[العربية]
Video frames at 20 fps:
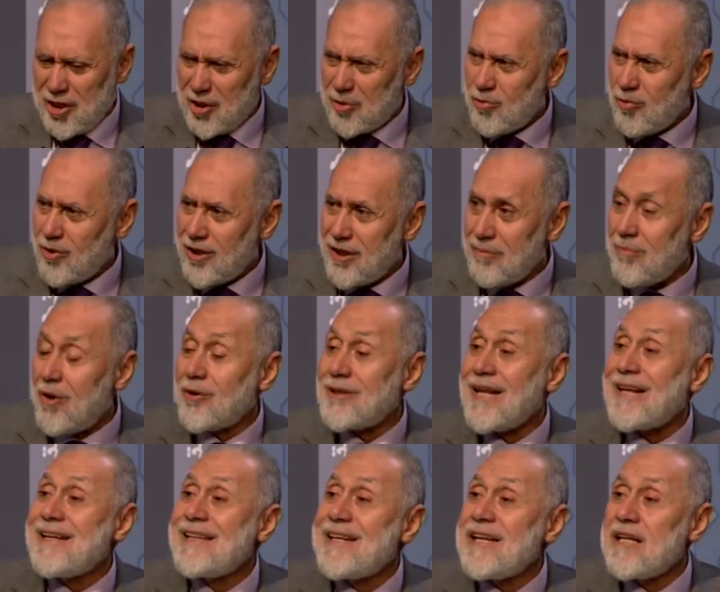ايده ايه ما هو
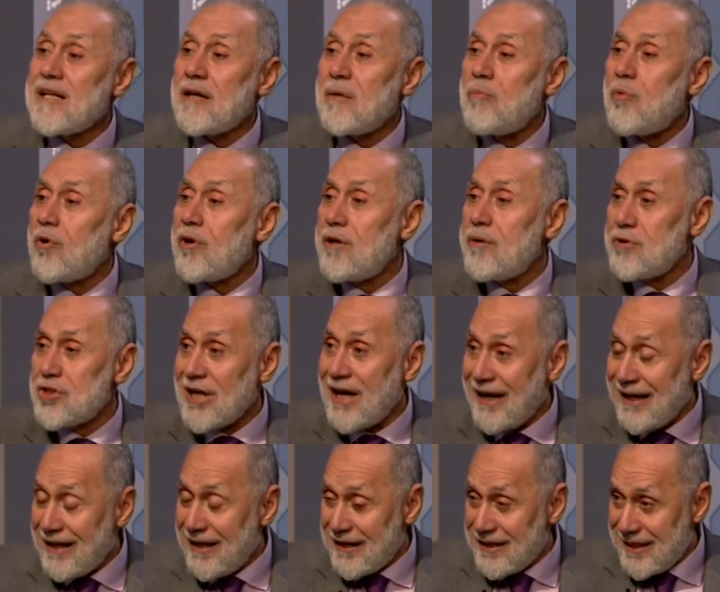ده نتيجه البخل مش
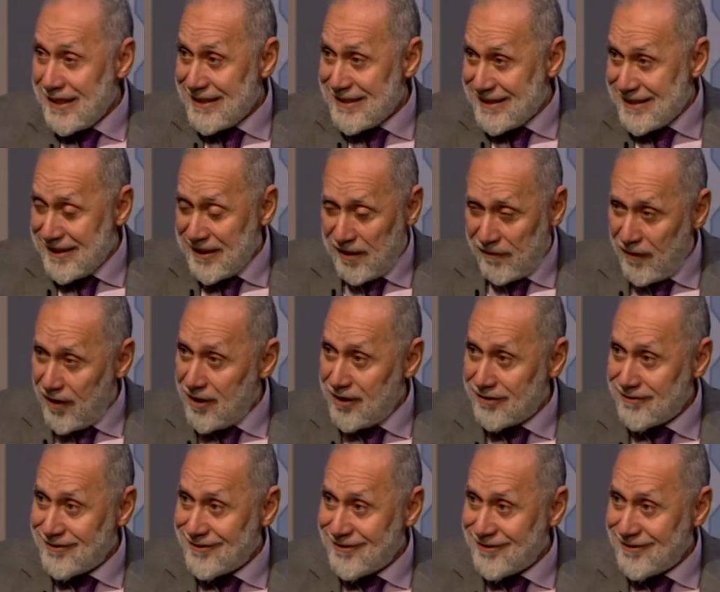حاجه حسيه فقط